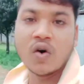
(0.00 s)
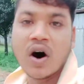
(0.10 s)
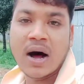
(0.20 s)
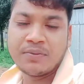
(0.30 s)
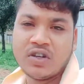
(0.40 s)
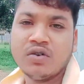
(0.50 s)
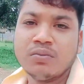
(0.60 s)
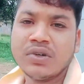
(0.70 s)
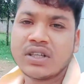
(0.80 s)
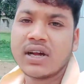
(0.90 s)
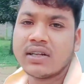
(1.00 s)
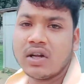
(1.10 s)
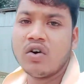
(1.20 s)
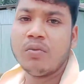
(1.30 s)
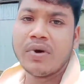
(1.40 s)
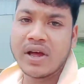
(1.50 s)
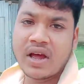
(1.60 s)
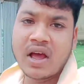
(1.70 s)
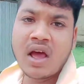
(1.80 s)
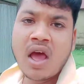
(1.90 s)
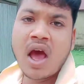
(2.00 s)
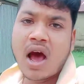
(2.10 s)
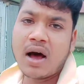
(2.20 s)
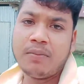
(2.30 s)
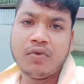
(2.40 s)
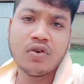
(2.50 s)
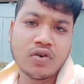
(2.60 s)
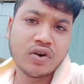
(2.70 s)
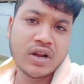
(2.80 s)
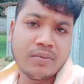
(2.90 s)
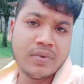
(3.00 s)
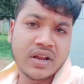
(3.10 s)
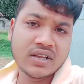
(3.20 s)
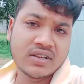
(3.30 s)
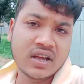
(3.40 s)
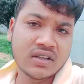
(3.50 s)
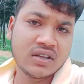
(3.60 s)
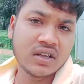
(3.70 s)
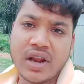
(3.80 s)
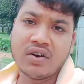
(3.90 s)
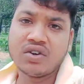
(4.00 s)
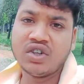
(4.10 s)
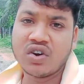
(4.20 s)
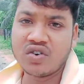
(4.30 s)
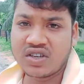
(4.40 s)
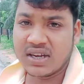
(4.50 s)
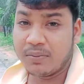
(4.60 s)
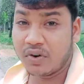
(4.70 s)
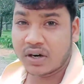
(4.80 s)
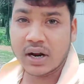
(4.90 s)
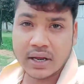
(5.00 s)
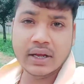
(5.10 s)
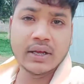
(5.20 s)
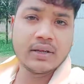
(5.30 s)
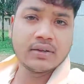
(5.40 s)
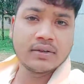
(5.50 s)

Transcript: तो आपसे उम्मीद करता हूँ मैं आप लोगों ने मेरे साथ मेरे को ज़रूर सपोर्ट करेंगे